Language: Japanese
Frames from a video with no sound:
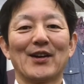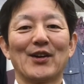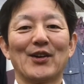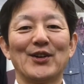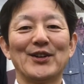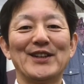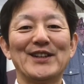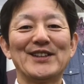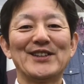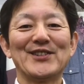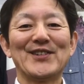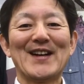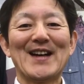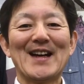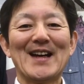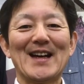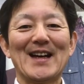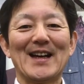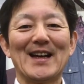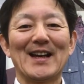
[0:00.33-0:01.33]
こんにち
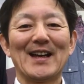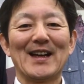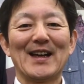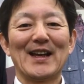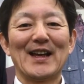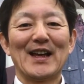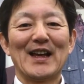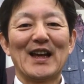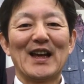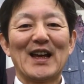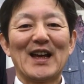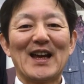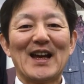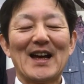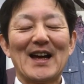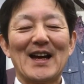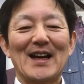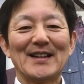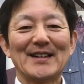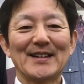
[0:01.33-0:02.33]
は
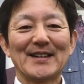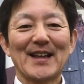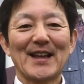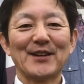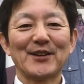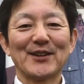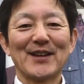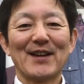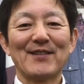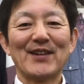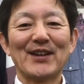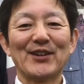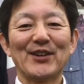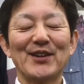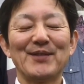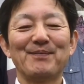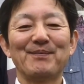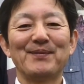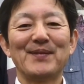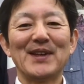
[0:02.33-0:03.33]
あなたのための
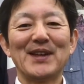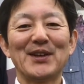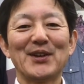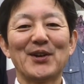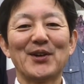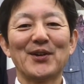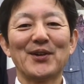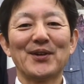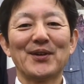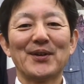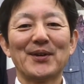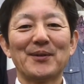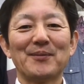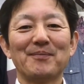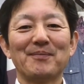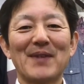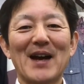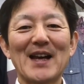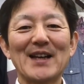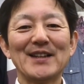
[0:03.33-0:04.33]
一品を
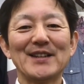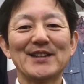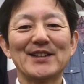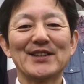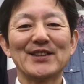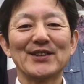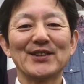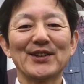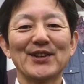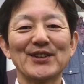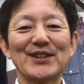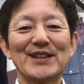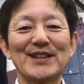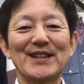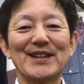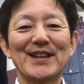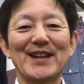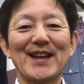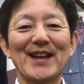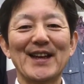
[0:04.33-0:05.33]
毎週の仕
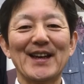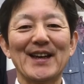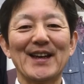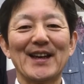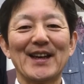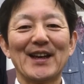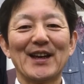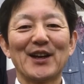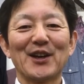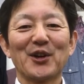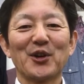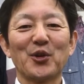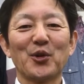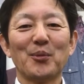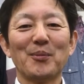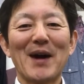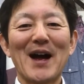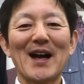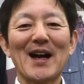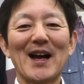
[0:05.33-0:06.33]
入れ
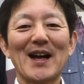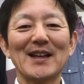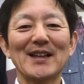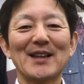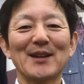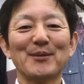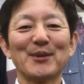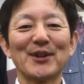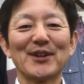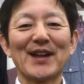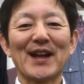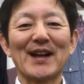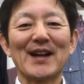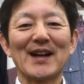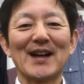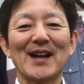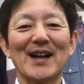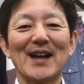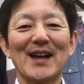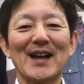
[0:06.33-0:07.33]
5万アイテムの中
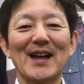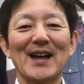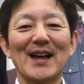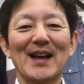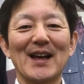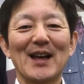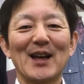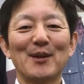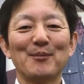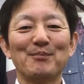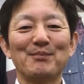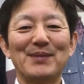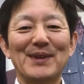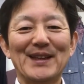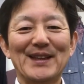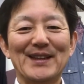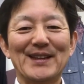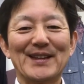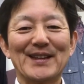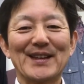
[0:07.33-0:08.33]
から
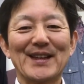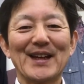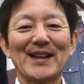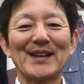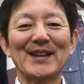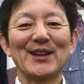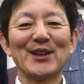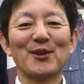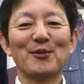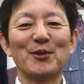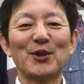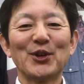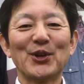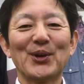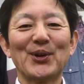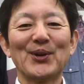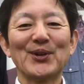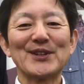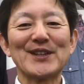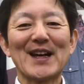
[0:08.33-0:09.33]
ぴったりのも
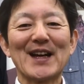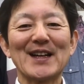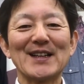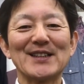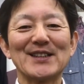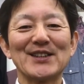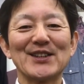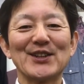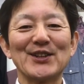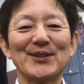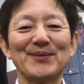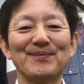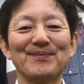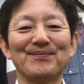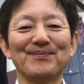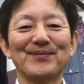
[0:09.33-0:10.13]
のをお探しする